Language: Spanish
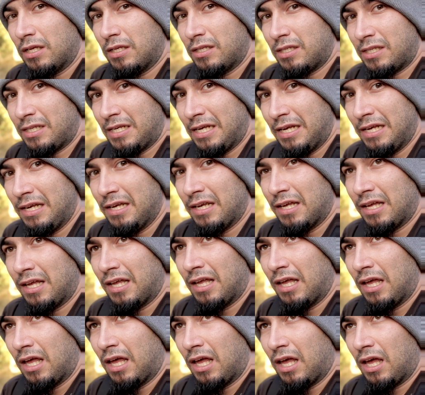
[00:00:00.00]
Sí,
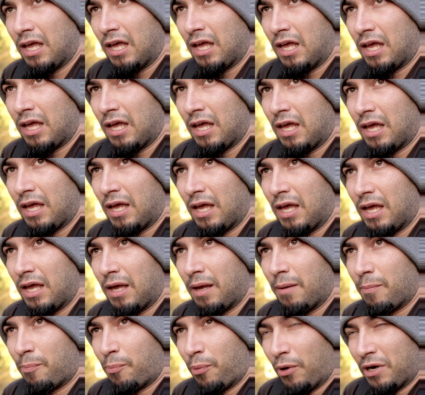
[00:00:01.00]

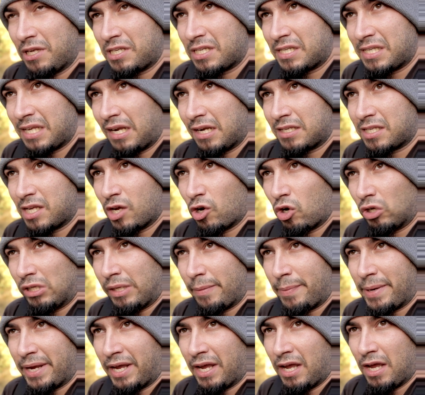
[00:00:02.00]
eh, puedes hacerlas en
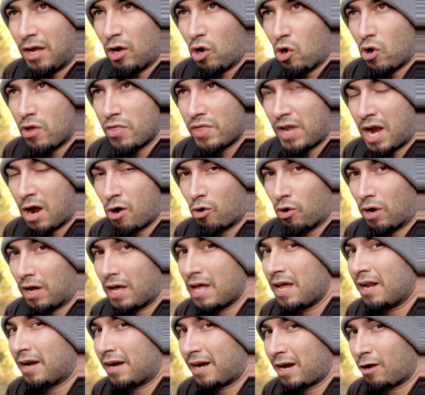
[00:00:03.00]
JPG o en RAW.
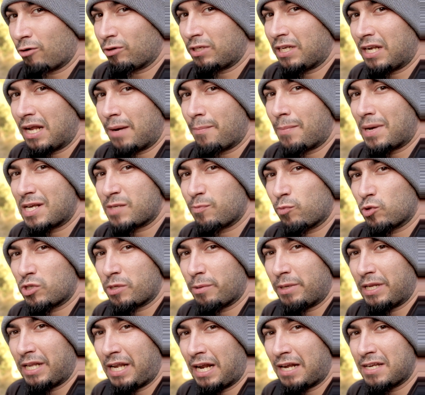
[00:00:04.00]
El RAW te da más
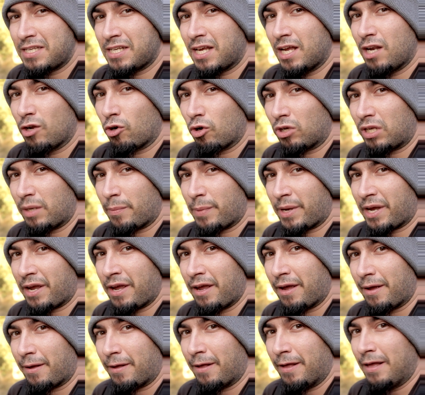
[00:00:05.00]
posibilidades que el
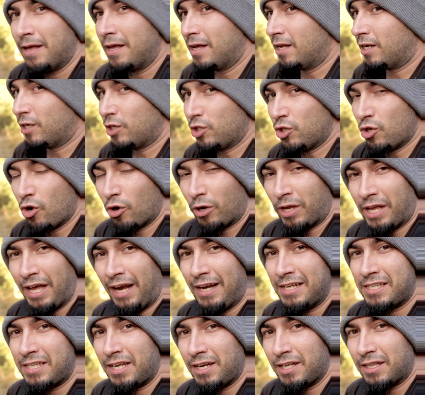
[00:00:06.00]
JPG. ¿No
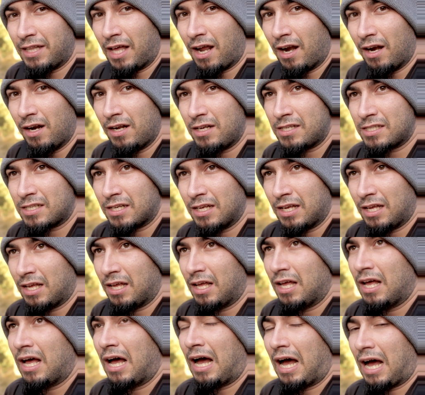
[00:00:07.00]
quieres editarlas?
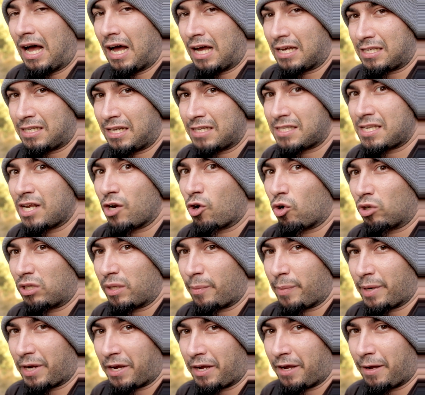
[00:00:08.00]
Hazlas en
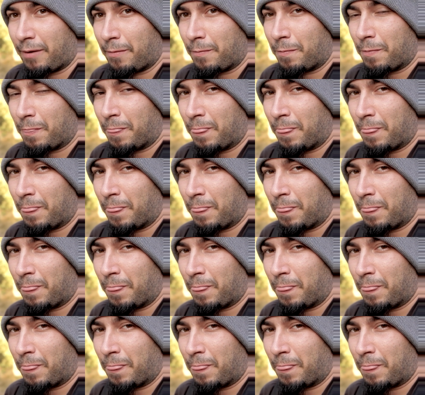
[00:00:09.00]
JPG.